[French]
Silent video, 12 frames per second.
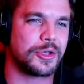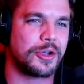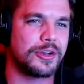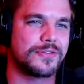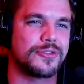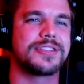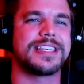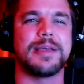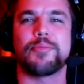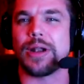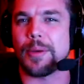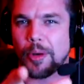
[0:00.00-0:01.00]
sur Call of Duty
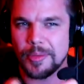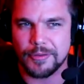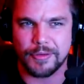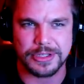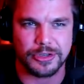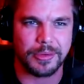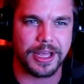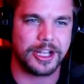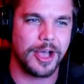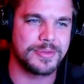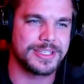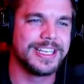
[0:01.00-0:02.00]
pour la première fois sur Black
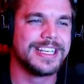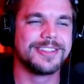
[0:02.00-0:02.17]
Ops.